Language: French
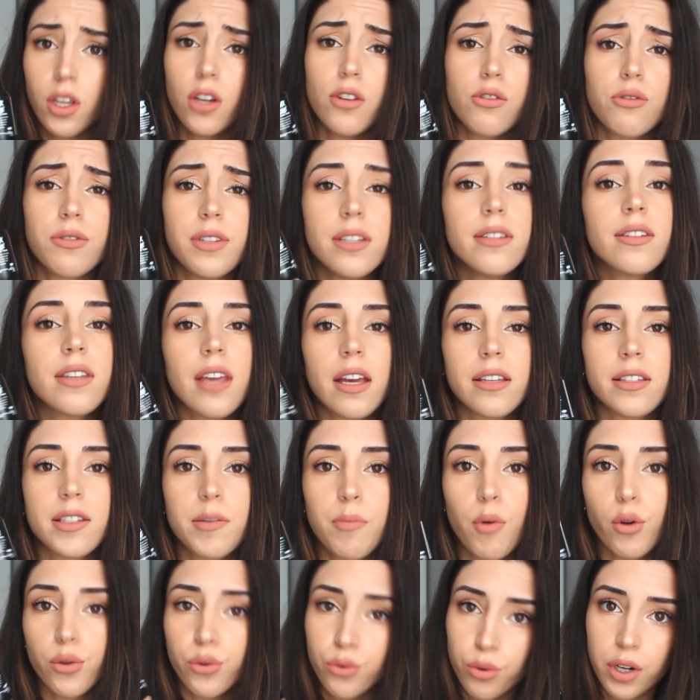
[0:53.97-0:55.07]
J'utilise
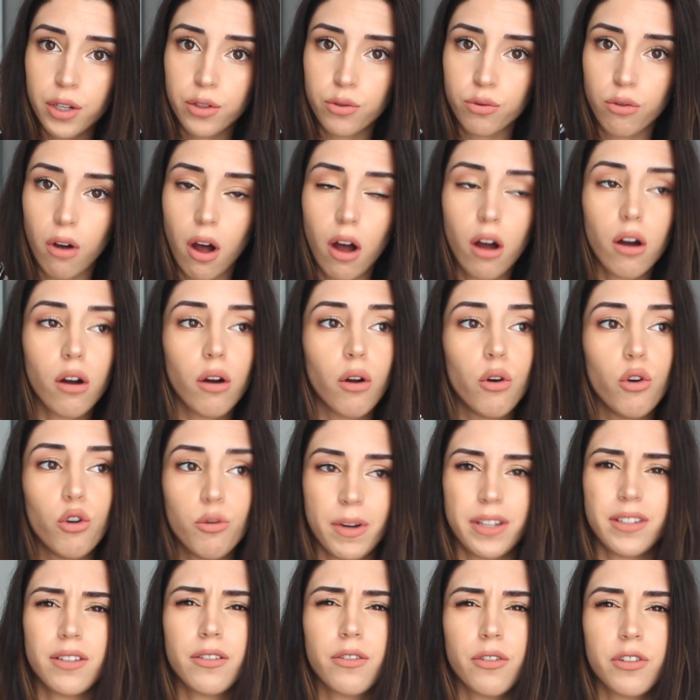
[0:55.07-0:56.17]
quasiment tous les soirs, le
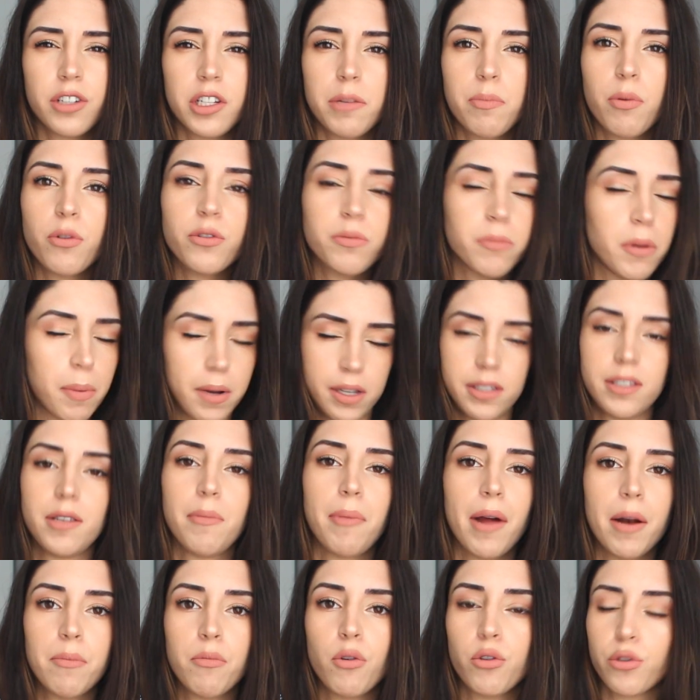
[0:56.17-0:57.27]
matin quand j'y pense, mais
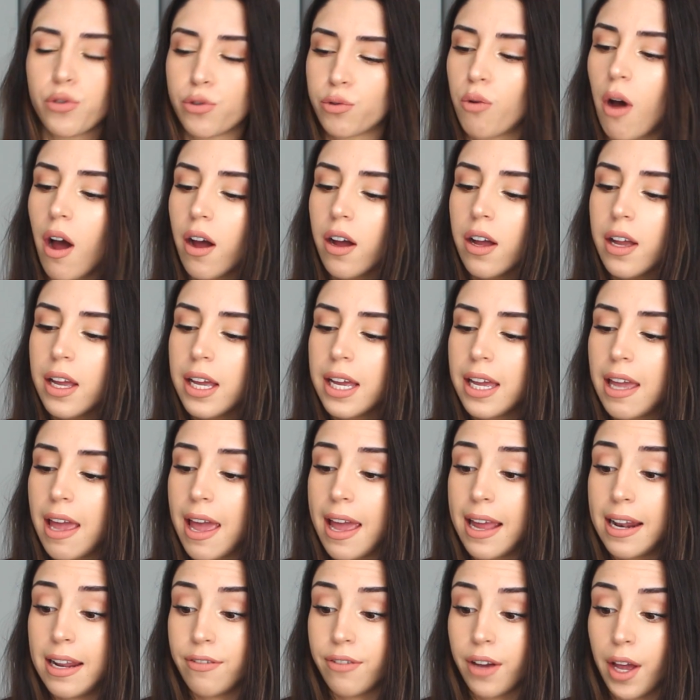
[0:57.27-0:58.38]
principalement le soir.
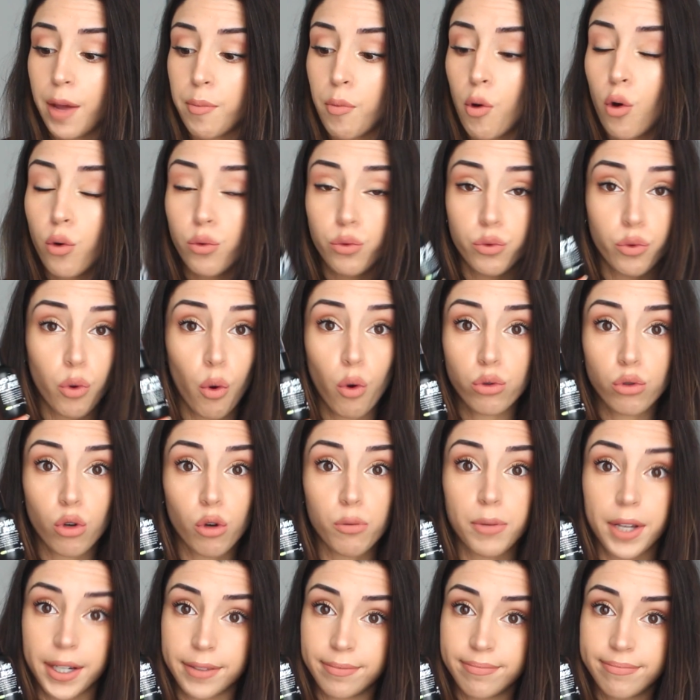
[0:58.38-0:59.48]
elle est vraiment trop
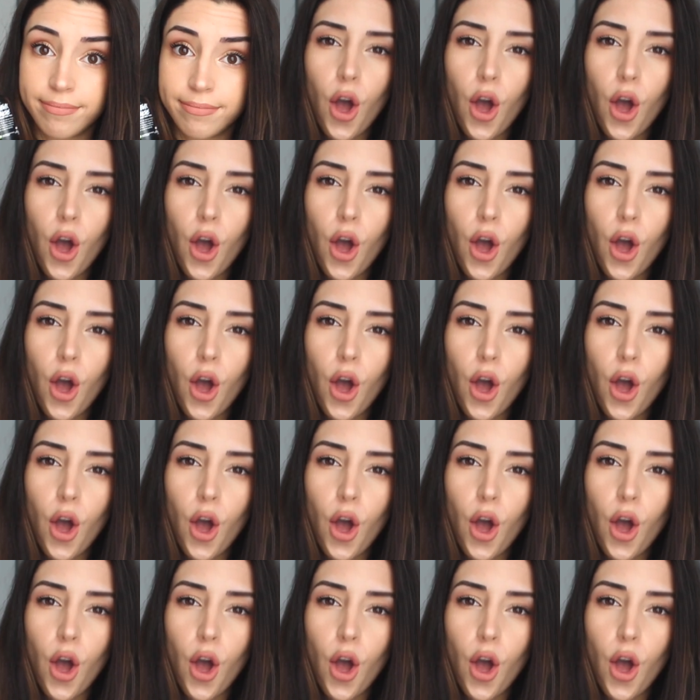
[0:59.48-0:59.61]
trop bien.